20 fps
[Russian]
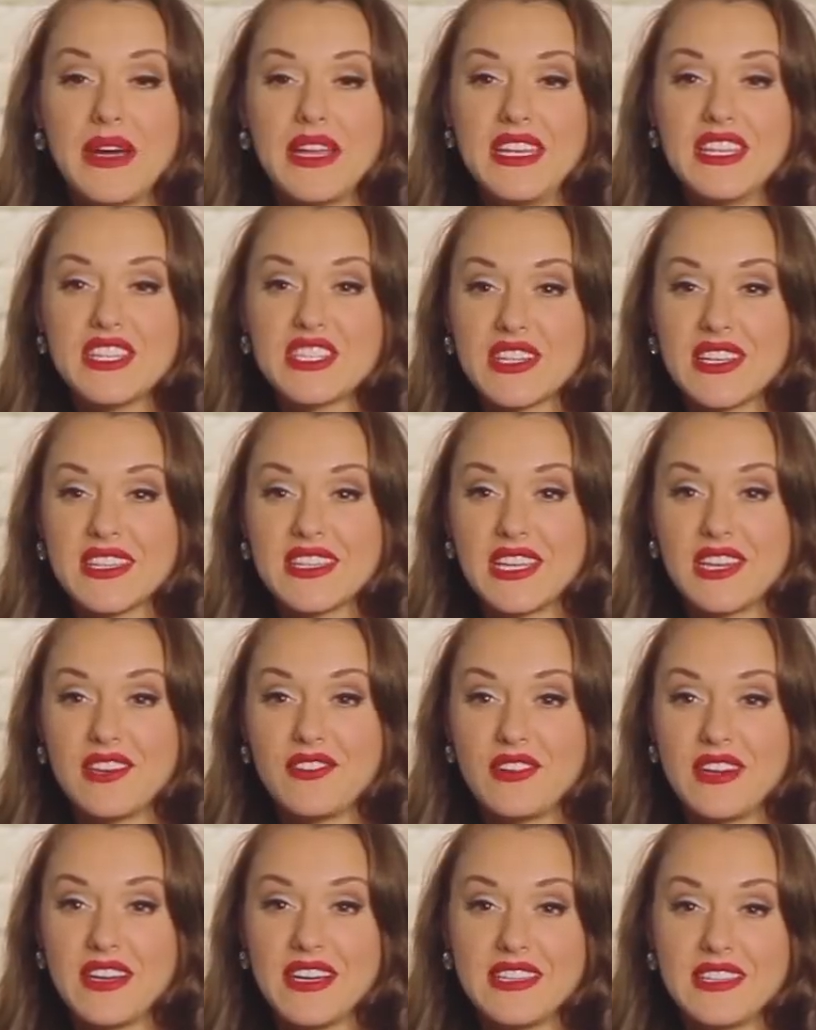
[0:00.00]
Париж
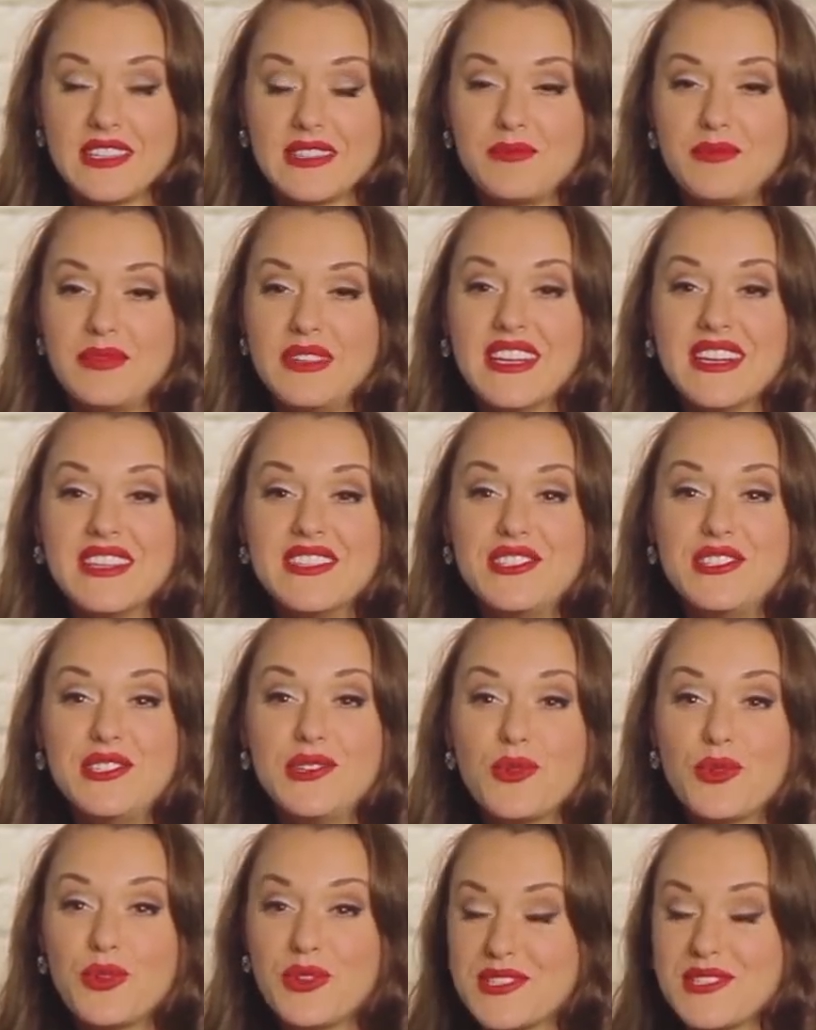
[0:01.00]
открывает
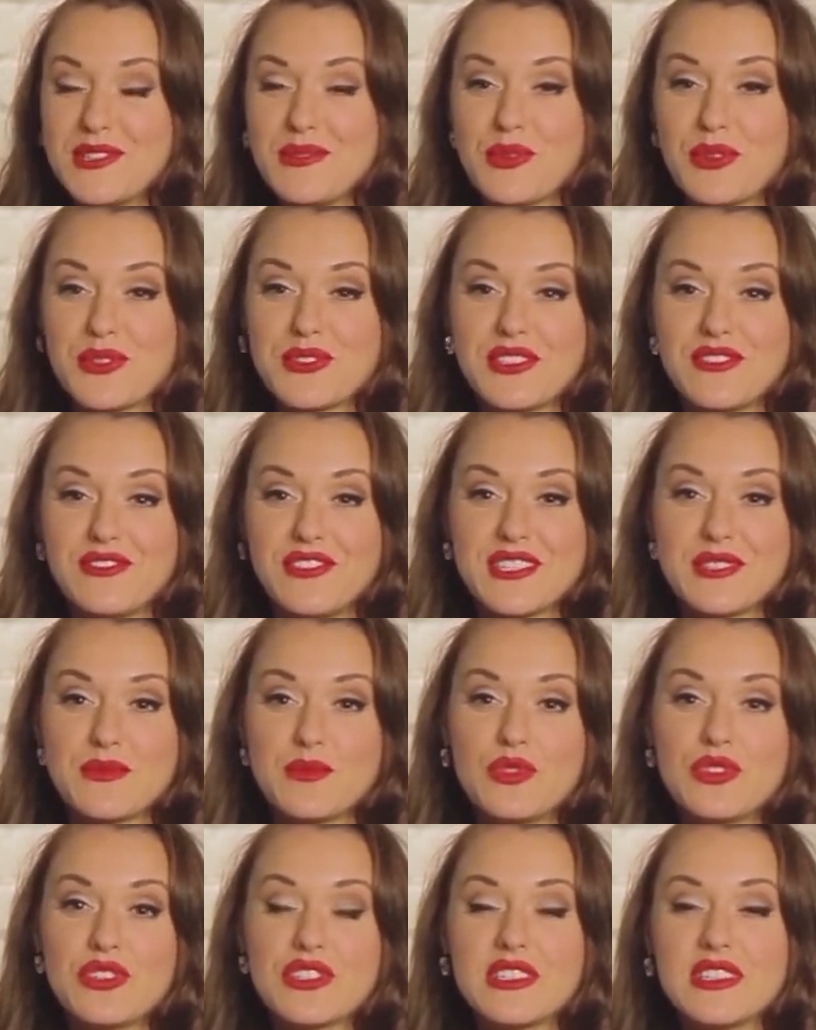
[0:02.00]
грандиозные просто
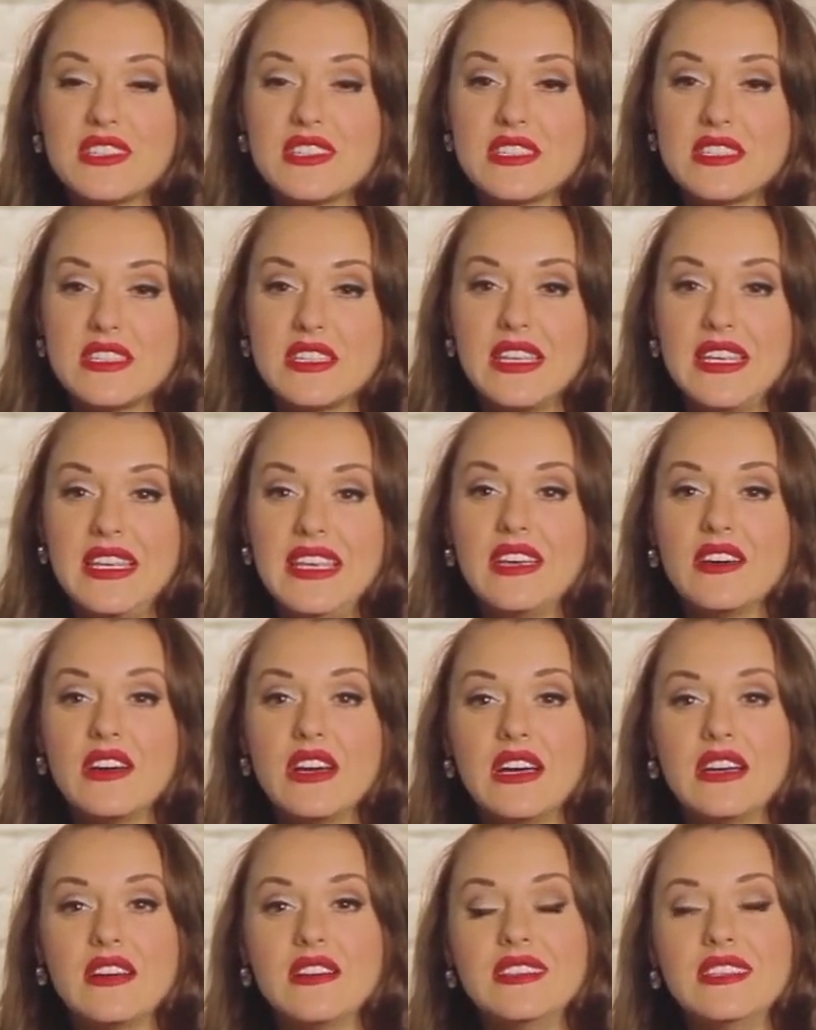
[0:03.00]
возможности
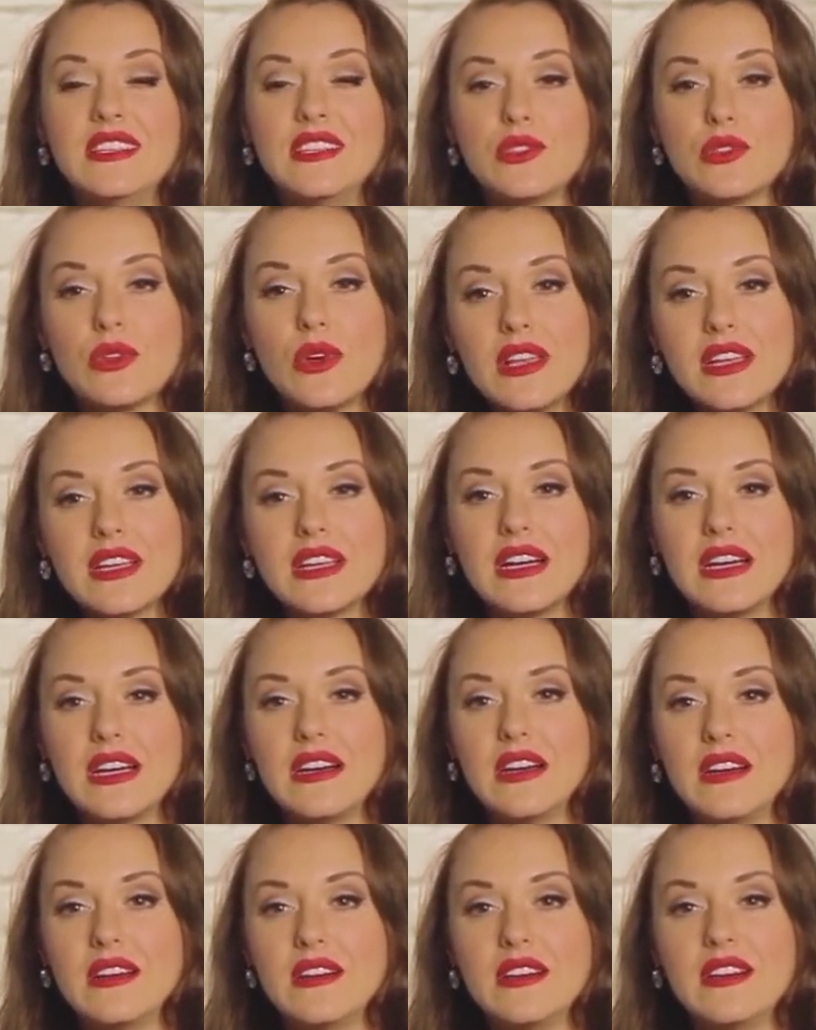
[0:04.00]
и не только
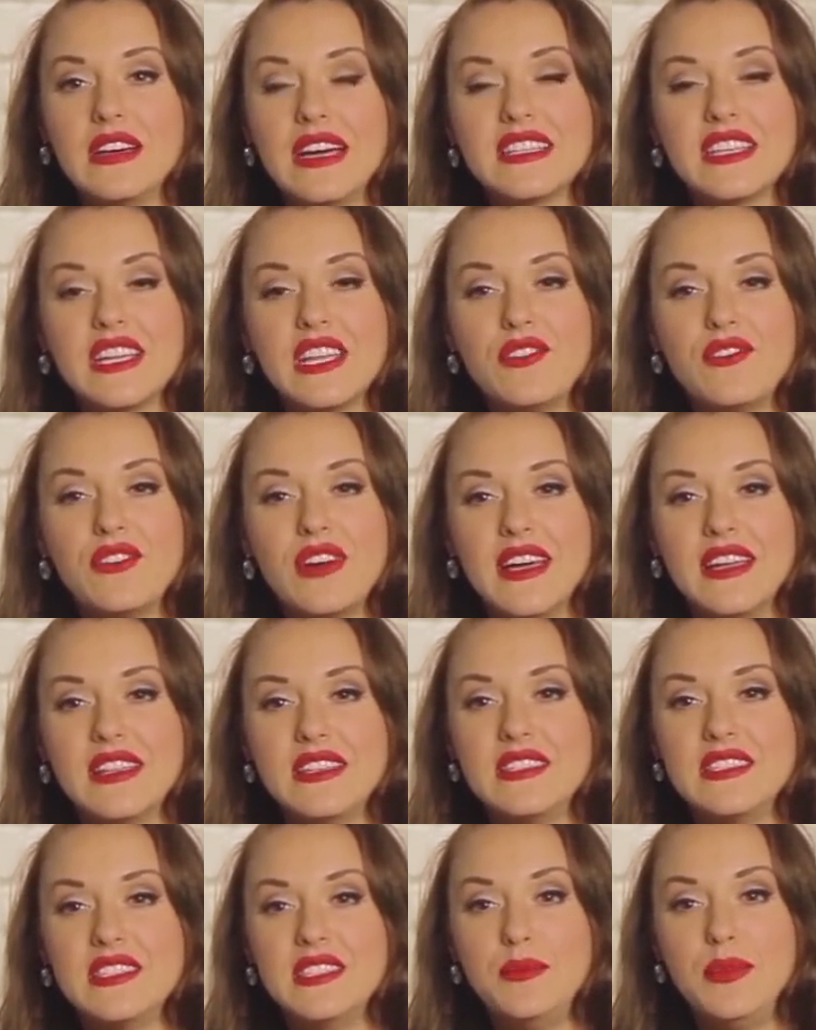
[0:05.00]
э, открывает
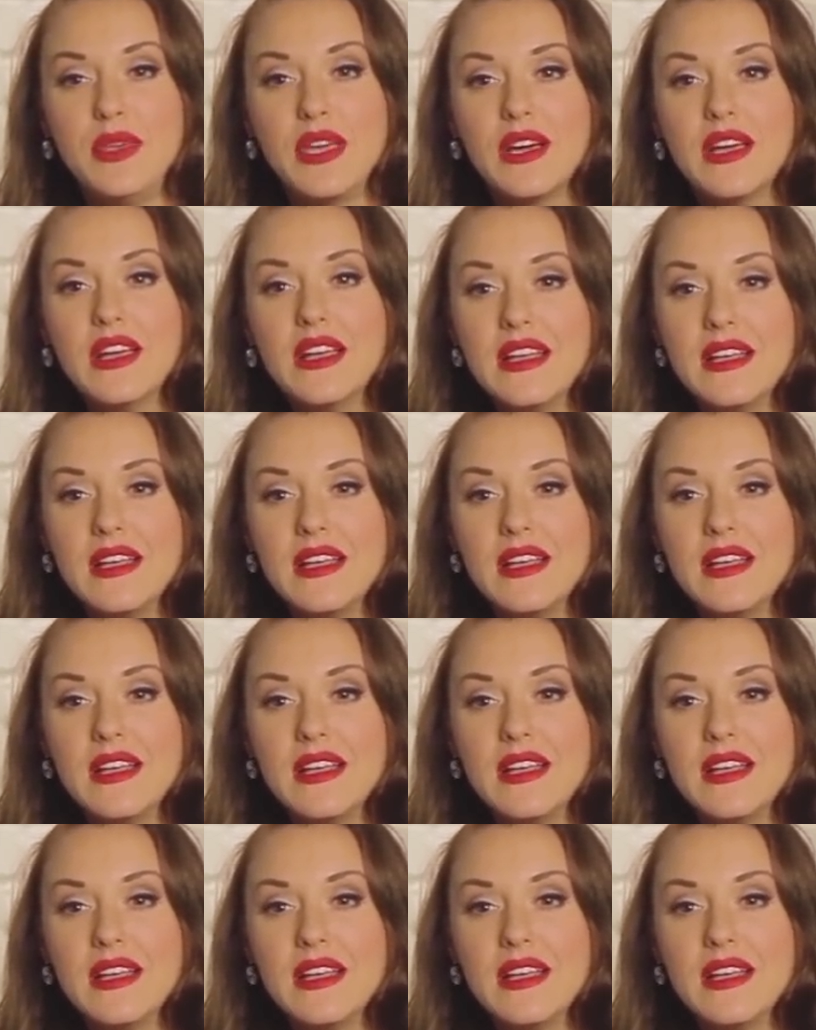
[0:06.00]
тебе